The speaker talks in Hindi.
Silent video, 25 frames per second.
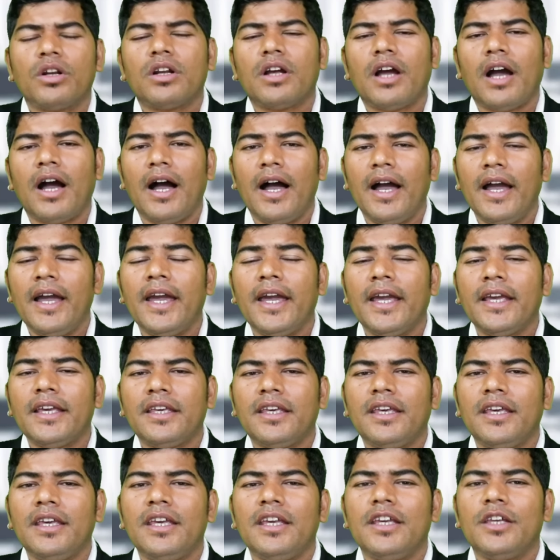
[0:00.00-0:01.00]
और कहा है
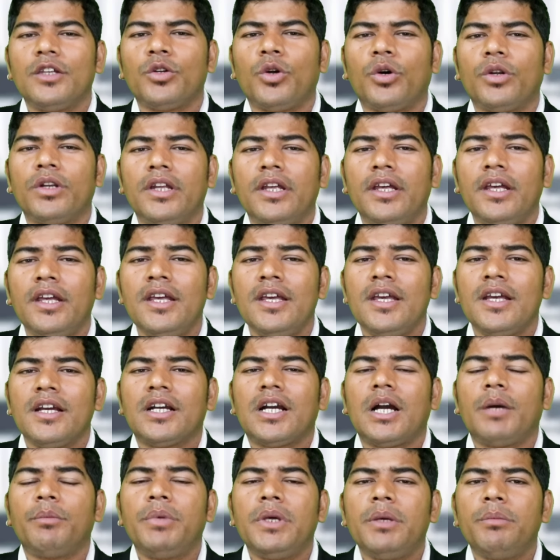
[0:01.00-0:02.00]
कि इन्होंने
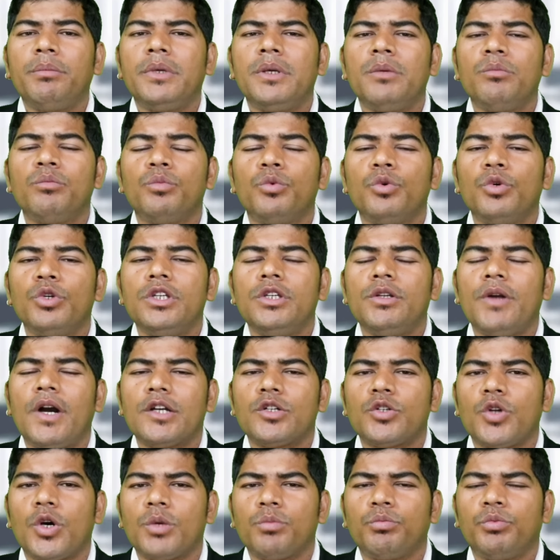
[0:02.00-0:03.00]
कभी भी मूल
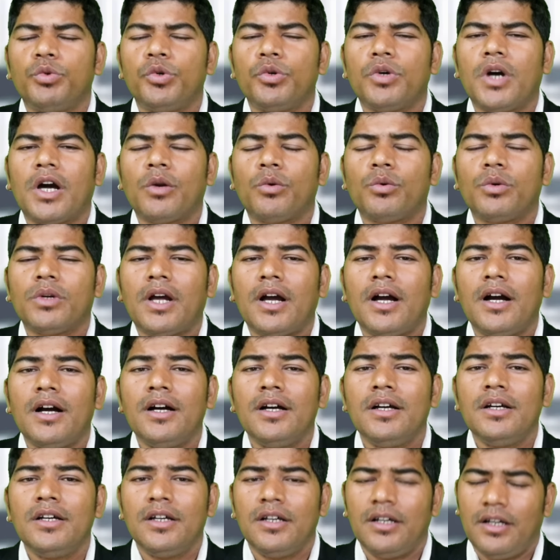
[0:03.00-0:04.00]
न्यास और भू कानून का
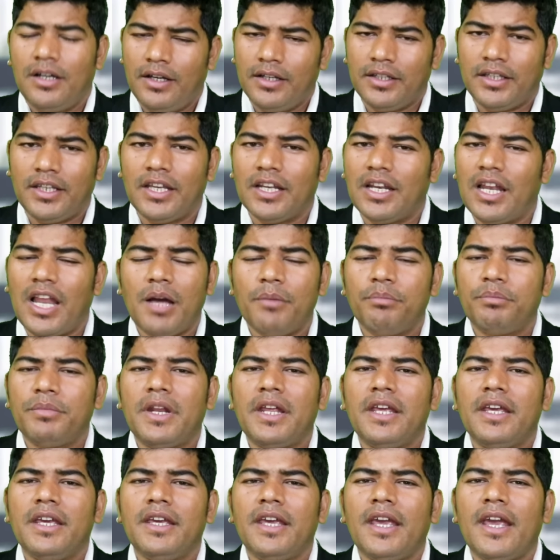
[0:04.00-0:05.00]
खिलाफ
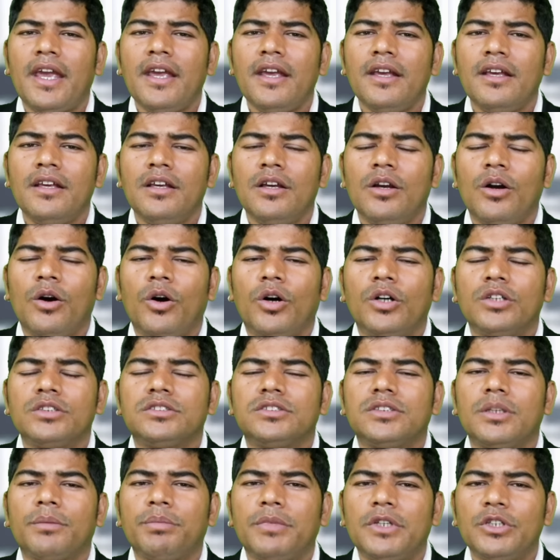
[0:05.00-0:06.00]
नहीं है और
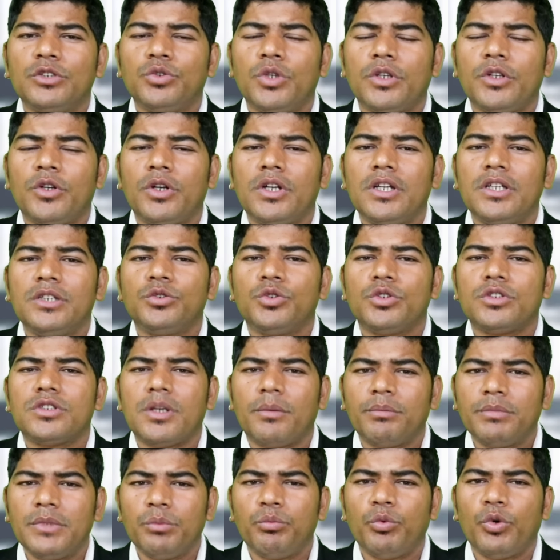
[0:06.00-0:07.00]
जबकि जो इन्होंने जो
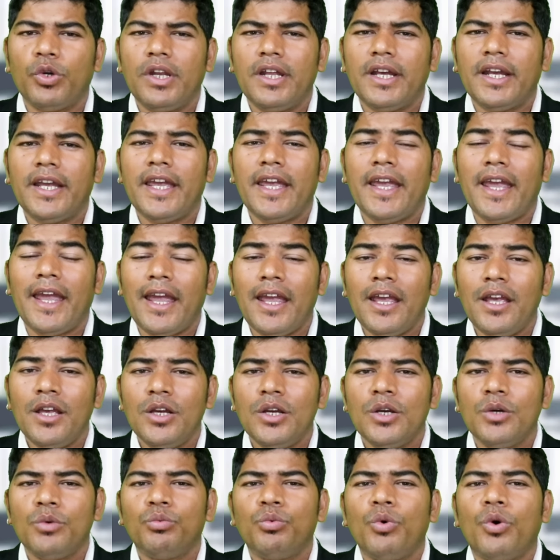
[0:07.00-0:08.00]
शब्द बोले गए हैं
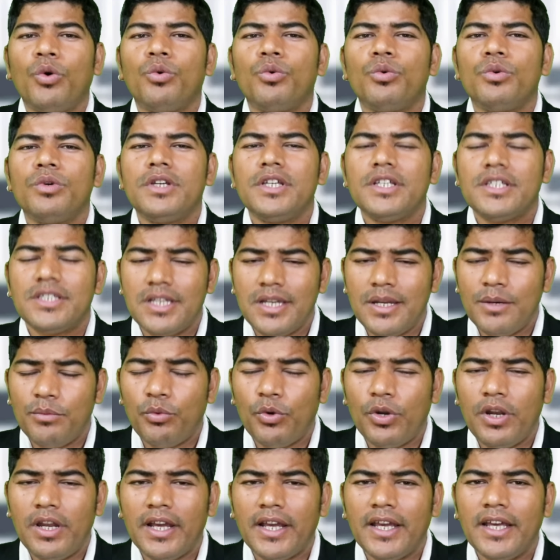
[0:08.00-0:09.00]
वो इसलिए
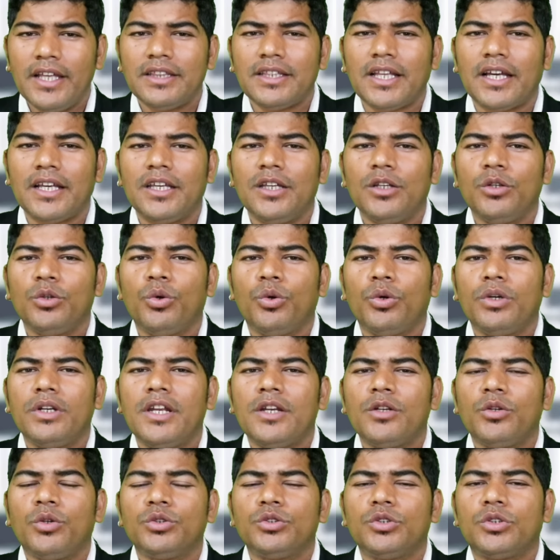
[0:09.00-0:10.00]
बोले गए ताकि लोगों ने
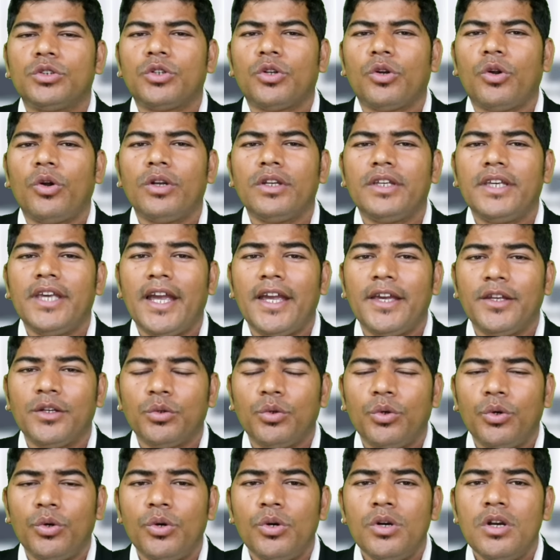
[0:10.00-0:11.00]
इनको जो ट्रोल किया
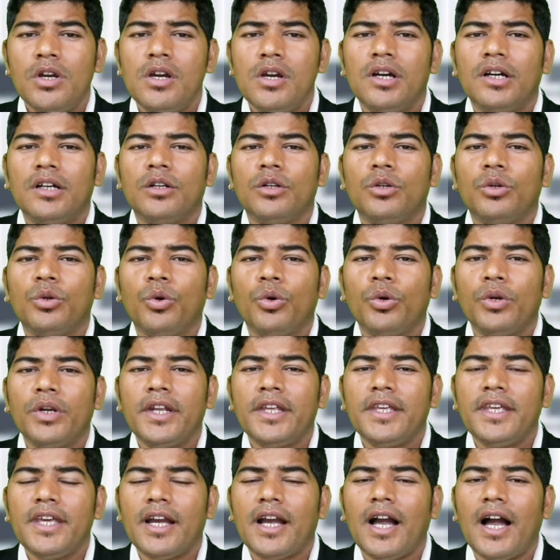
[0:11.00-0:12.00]
इनको लोगों ने
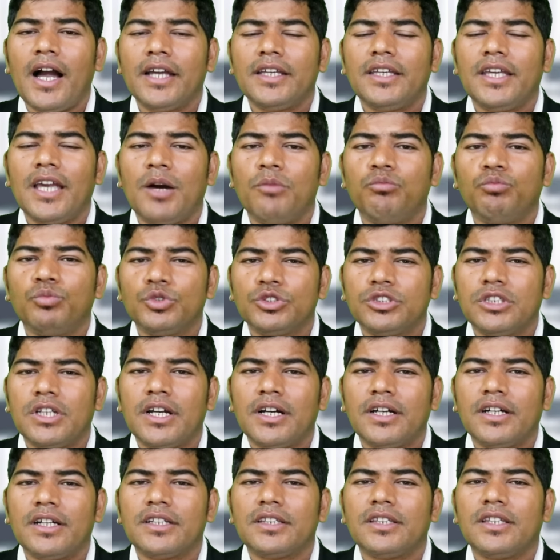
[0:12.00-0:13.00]
ये कहा कि आप
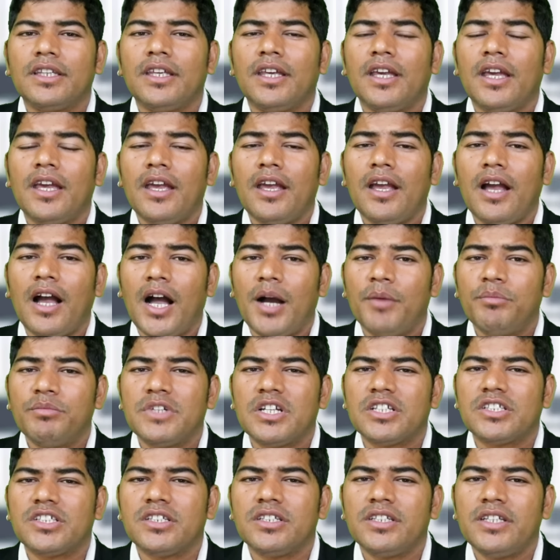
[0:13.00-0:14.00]
मुजरा करती हैं आप
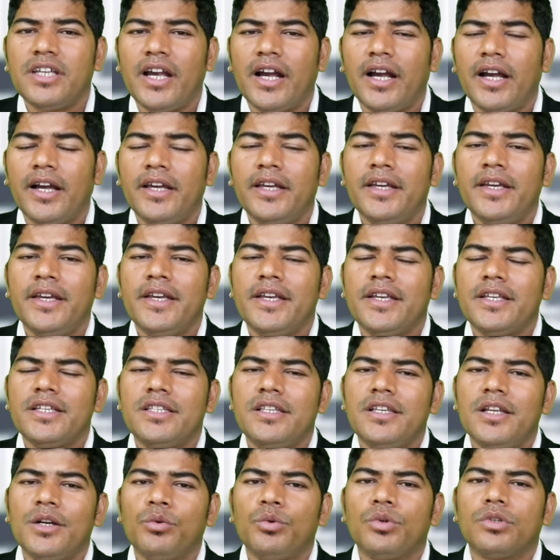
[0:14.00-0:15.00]
नजनिया हैं
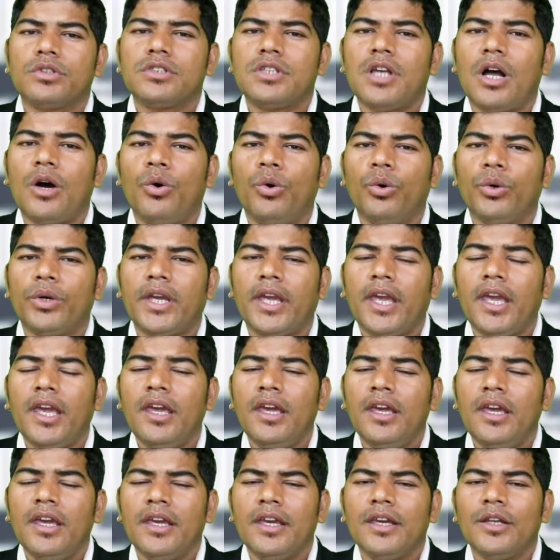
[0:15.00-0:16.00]
इसलिए गुस्सा
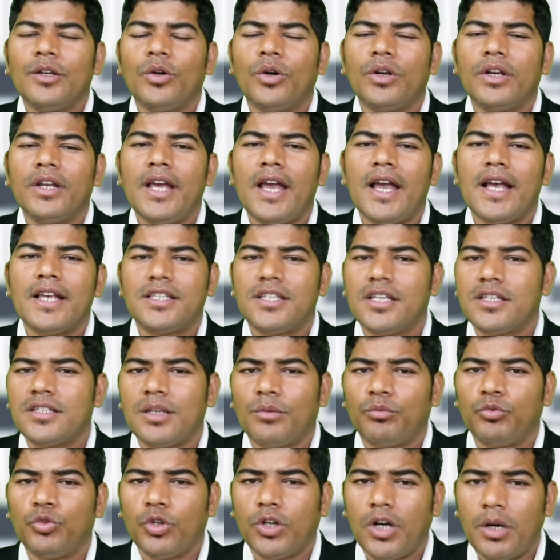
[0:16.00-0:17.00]
होकर इन्होंने ऐसे
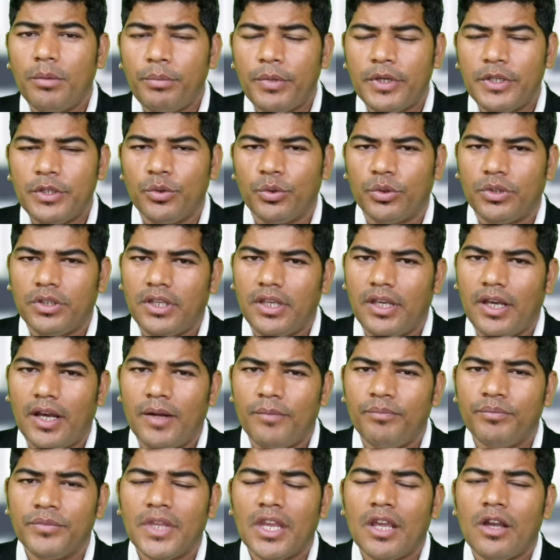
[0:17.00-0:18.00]
शब्दों का प्रयोग
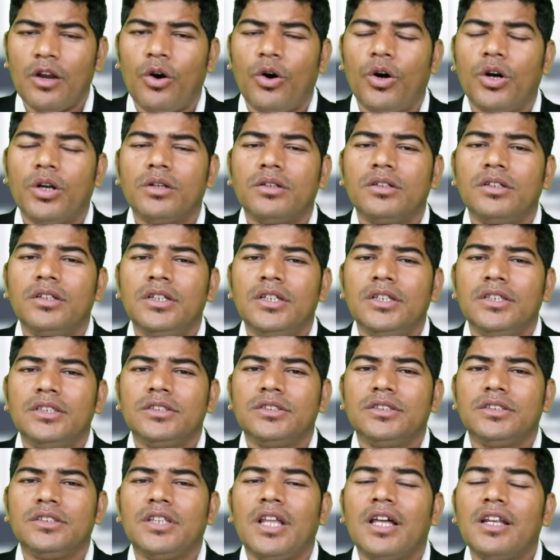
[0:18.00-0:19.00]
किया और
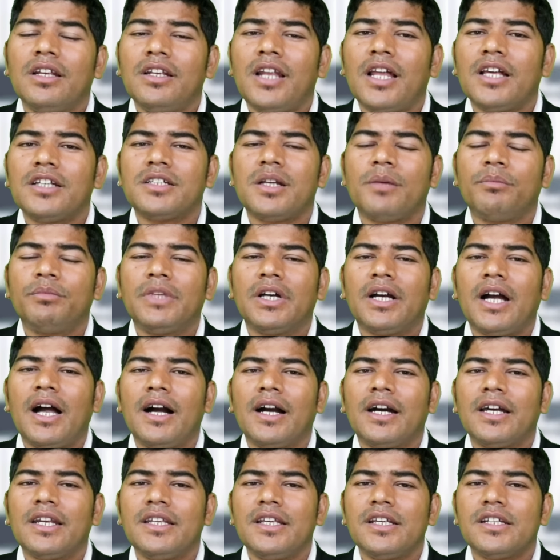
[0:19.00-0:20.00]
नल्ला शब्द का
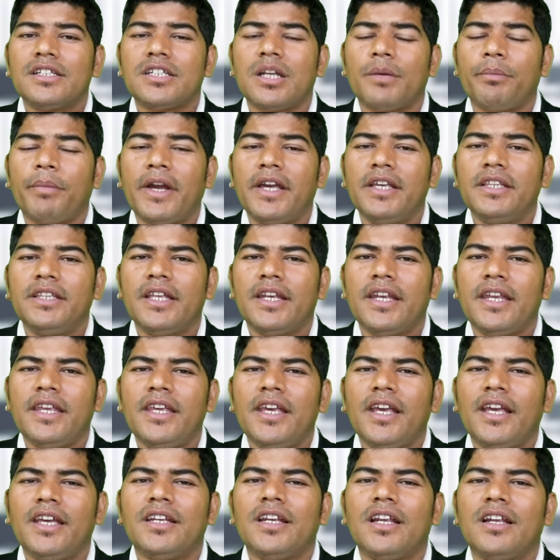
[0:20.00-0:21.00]
अगर ये सफाई दे
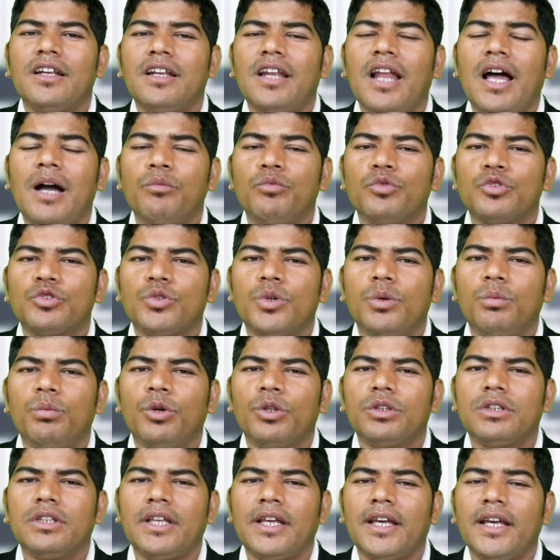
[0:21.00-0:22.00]
रही है कि नल्ला हम उसको
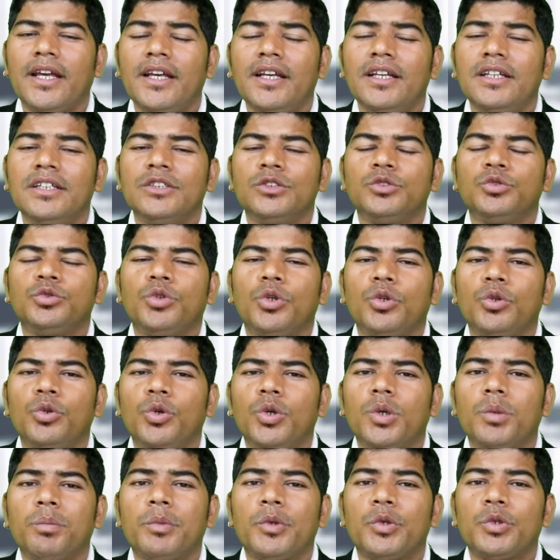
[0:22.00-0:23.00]
बोलते हैं जो
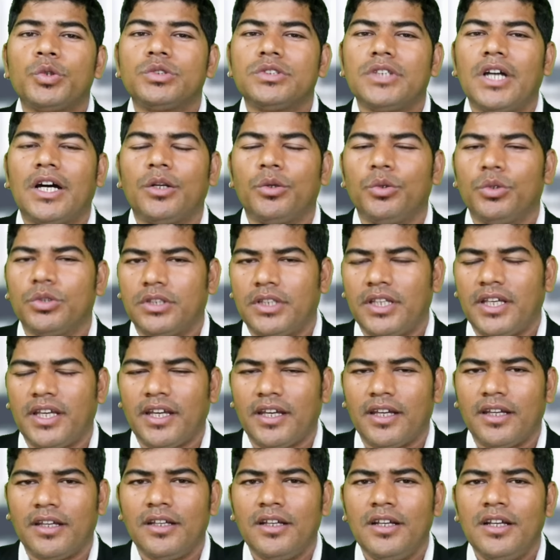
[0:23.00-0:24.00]
लोग बेरोजगार होते
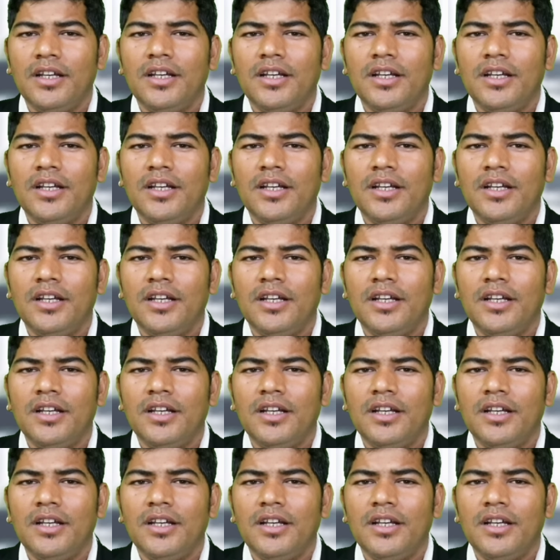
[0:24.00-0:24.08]
हैं